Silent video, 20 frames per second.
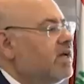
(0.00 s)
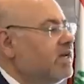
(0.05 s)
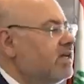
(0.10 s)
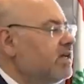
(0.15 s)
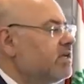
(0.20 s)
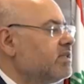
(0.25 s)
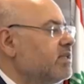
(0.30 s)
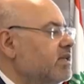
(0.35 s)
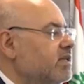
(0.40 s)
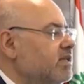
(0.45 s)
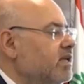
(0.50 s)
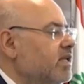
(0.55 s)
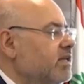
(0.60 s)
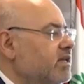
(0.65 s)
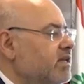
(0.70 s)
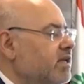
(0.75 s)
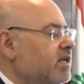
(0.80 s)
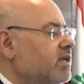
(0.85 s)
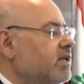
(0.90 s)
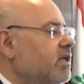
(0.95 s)
حقيقه
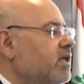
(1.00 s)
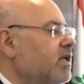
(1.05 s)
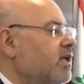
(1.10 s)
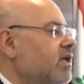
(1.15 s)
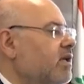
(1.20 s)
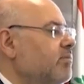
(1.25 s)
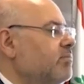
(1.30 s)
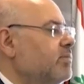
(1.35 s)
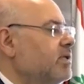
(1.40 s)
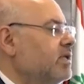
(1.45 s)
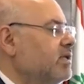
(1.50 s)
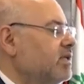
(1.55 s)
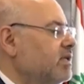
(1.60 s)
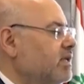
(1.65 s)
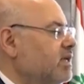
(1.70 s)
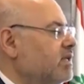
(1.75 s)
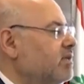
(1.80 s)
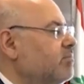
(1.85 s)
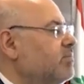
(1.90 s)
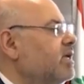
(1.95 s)
يعني نحن بي
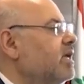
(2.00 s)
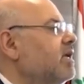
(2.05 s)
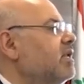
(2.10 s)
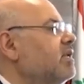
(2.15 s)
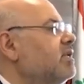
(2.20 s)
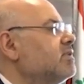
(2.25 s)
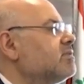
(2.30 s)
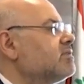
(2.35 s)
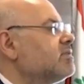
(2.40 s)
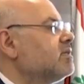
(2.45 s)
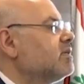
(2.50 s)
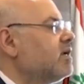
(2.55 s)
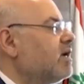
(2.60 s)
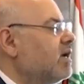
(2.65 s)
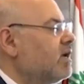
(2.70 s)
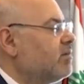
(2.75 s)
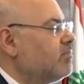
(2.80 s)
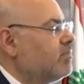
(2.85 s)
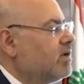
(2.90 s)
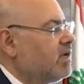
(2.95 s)
يعني
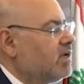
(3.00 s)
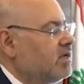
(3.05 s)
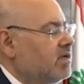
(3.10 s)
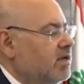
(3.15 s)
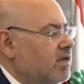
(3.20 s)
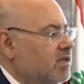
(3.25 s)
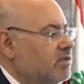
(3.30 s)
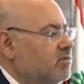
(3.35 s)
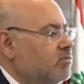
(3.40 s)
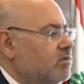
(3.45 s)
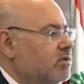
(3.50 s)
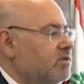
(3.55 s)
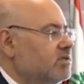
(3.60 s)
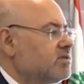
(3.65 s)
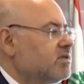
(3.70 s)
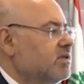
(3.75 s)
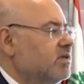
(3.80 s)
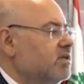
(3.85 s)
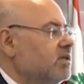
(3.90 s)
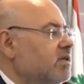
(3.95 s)
بهالصراع مع العدو
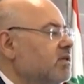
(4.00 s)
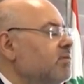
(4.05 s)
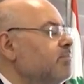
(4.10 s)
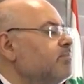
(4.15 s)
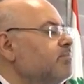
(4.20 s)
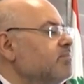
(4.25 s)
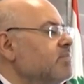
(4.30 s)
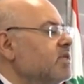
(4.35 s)
الاسرائيلي